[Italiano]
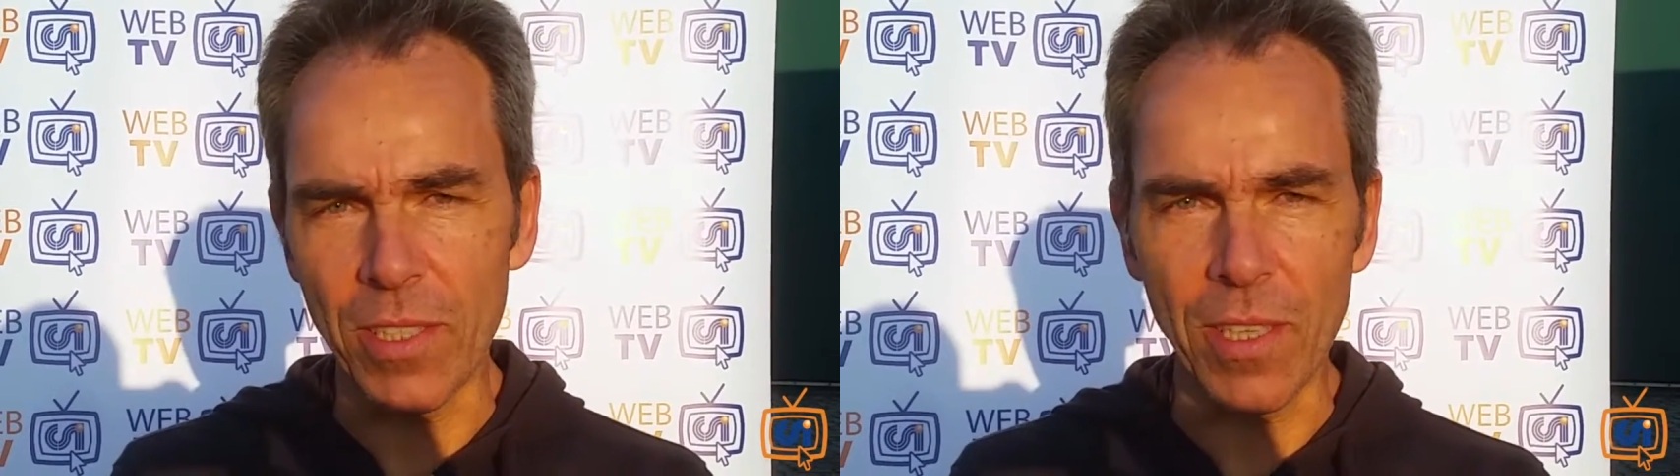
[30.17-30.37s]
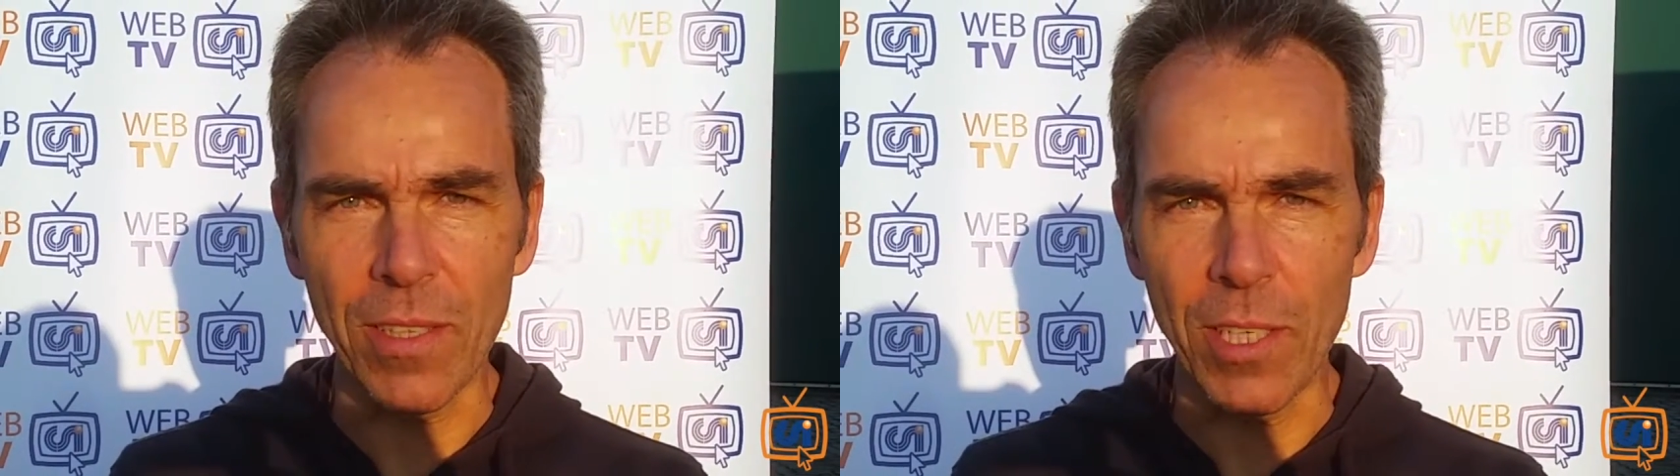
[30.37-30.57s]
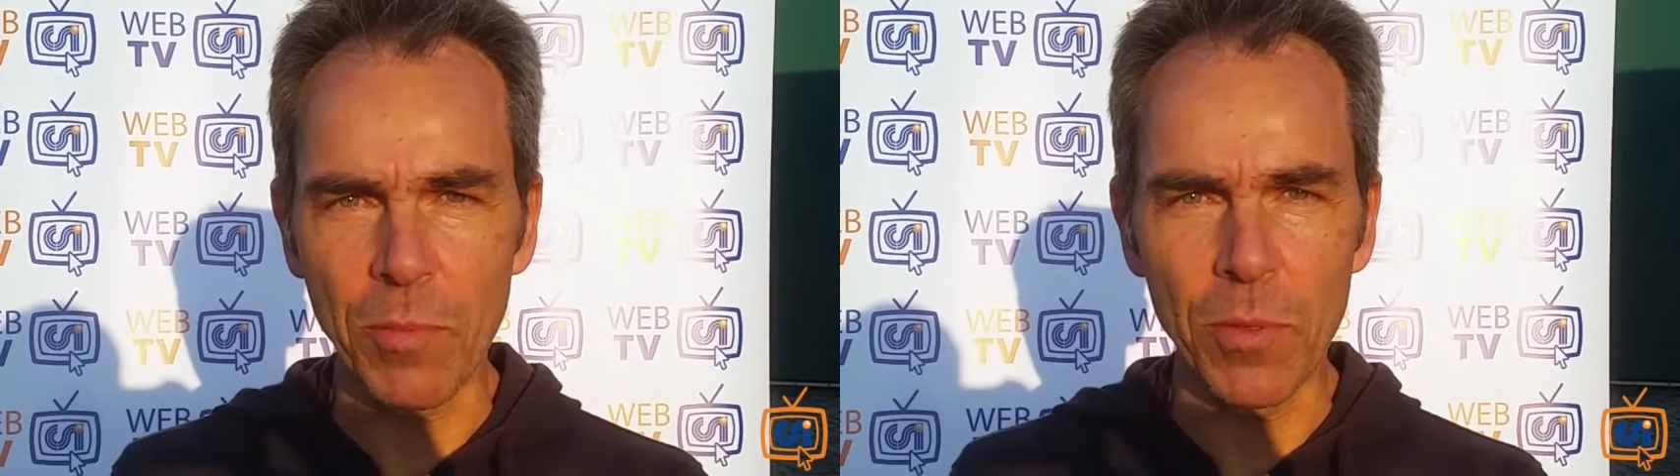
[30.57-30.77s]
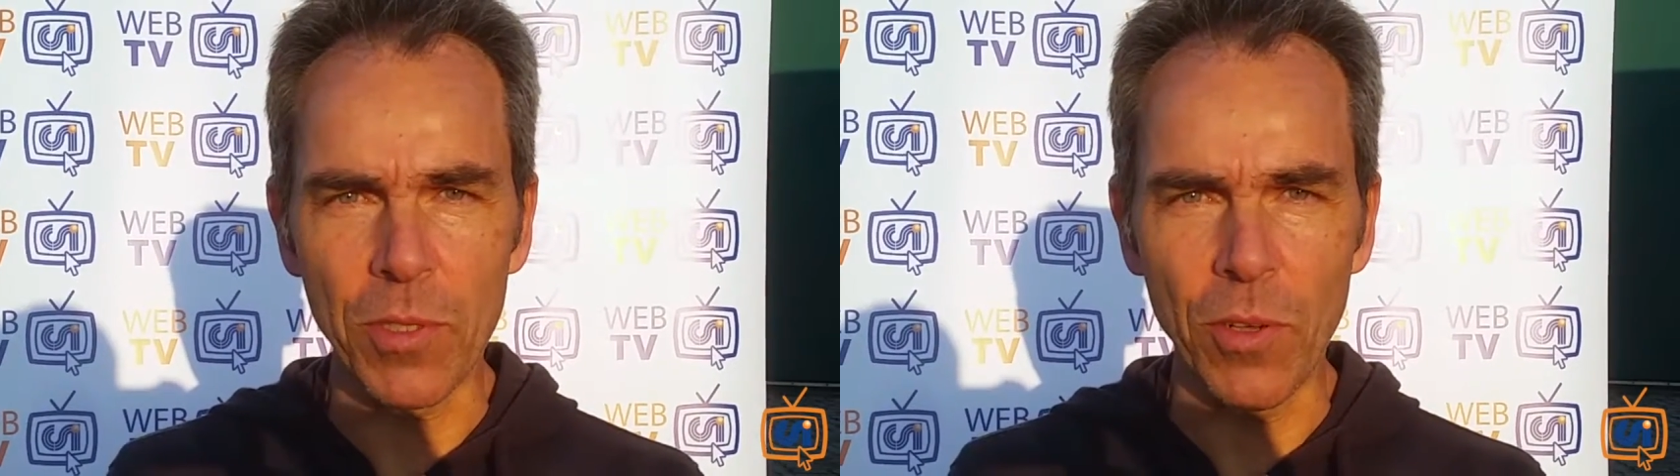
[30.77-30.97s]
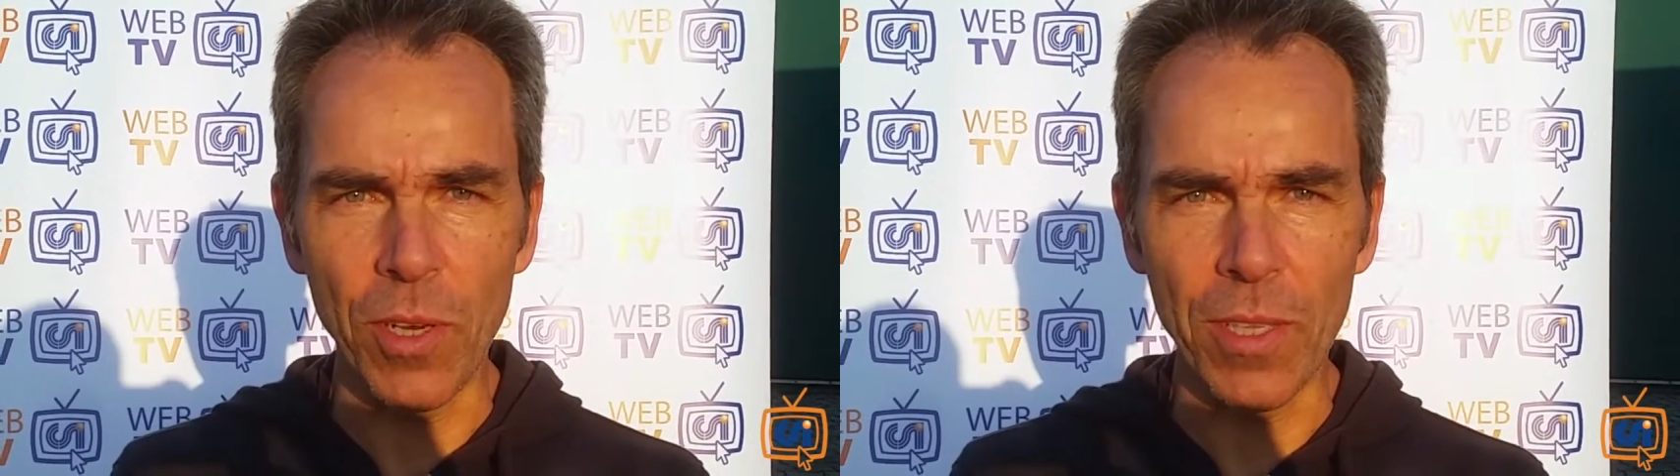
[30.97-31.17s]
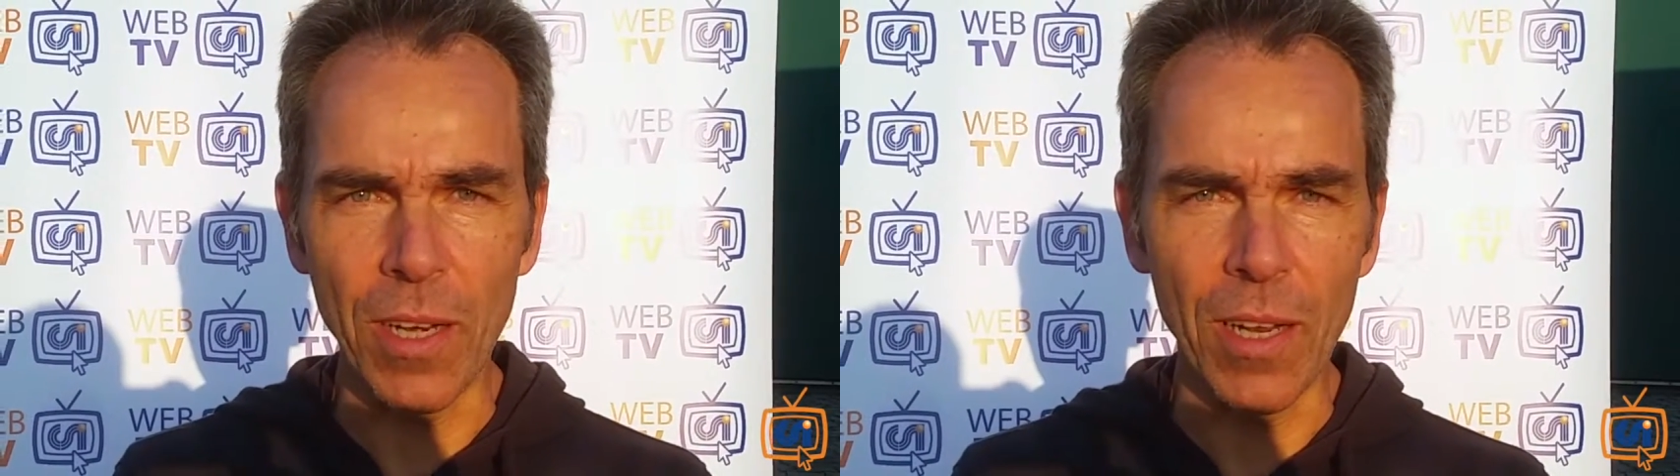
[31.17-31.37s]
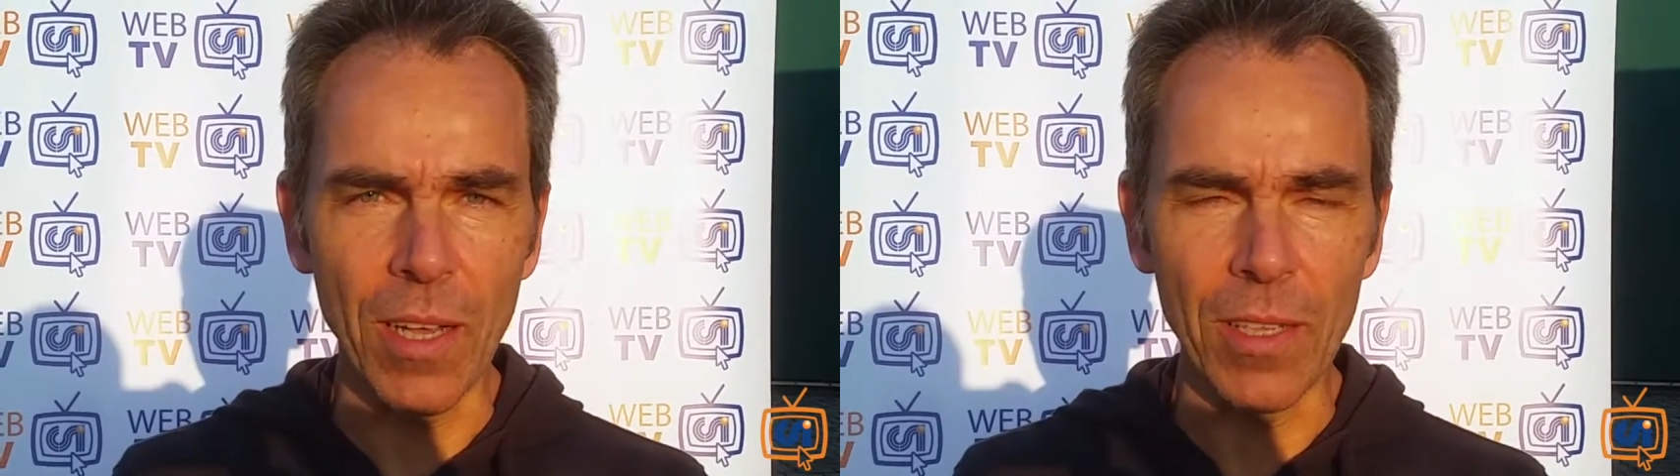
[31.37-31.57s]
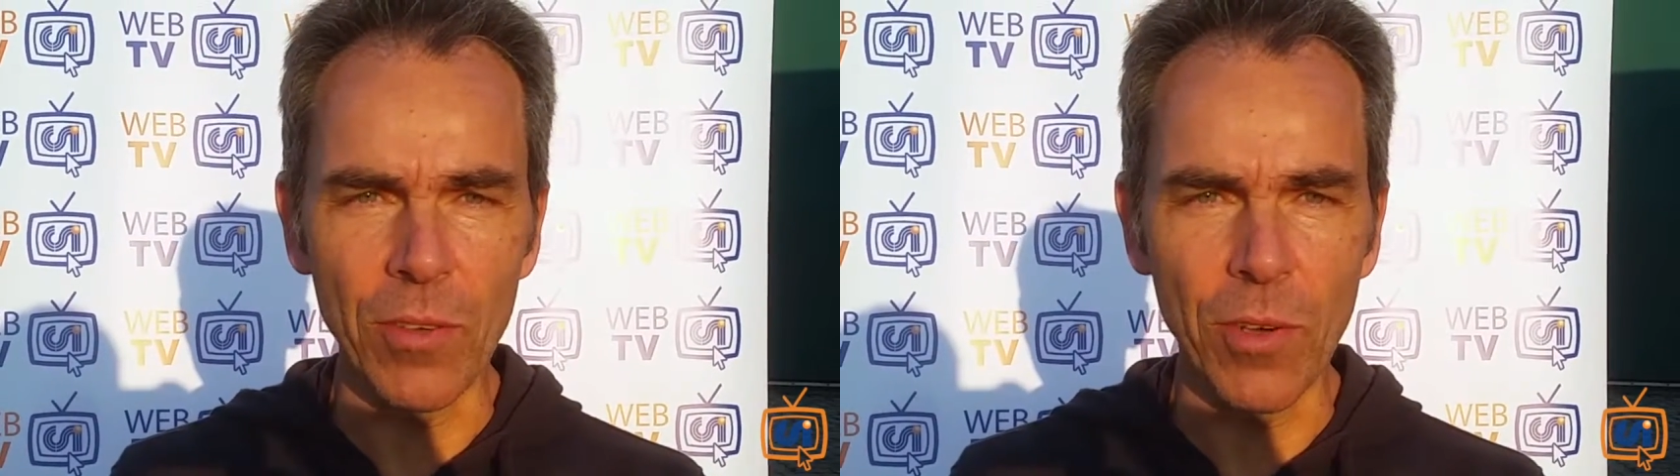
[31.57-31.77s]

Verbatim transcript: c'è stata l'espulsione del, del,